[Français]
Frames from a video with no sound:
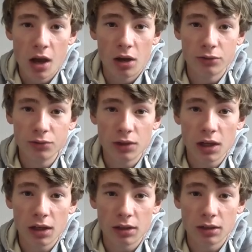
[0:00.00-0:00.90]
En tout
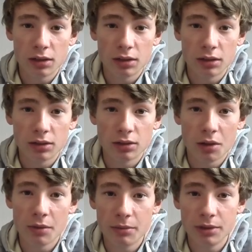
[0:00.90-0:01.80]
cas,
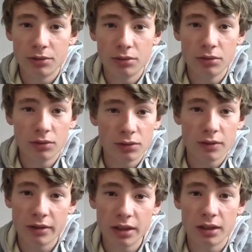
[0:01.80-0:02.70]
comme d'habitude, si
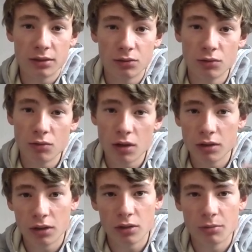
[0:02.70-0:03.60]
vous avez des questions ou quoi
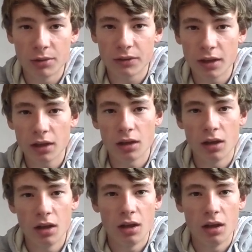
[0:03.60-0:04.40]
dans les commentaires,